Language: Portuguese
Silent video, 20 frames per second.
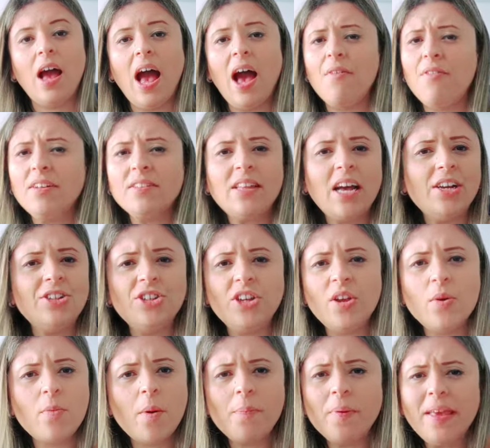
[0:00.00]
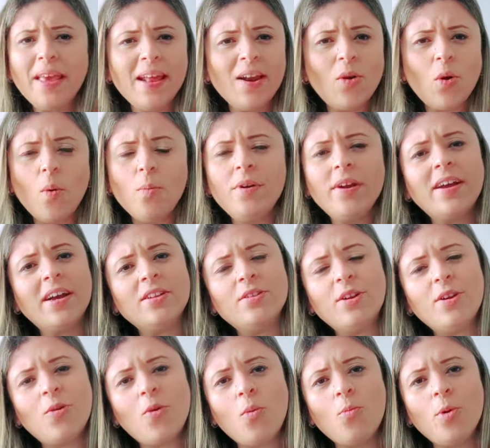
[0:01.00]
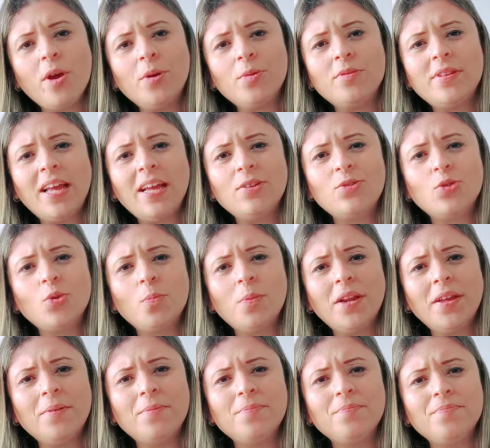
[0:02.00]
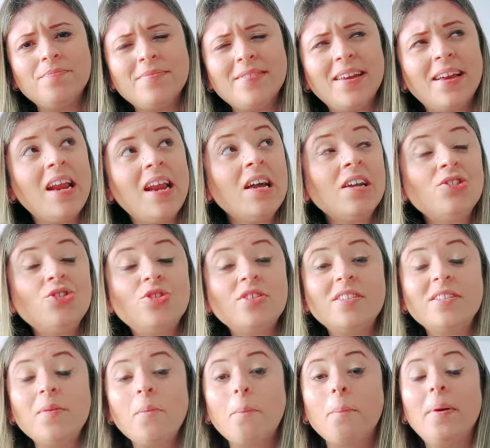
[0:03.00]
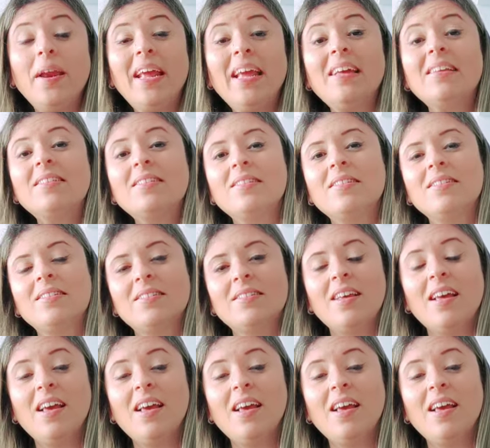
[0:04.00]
A vantagem que uma pequena comunicadora como eu tem sobre grandes empresas,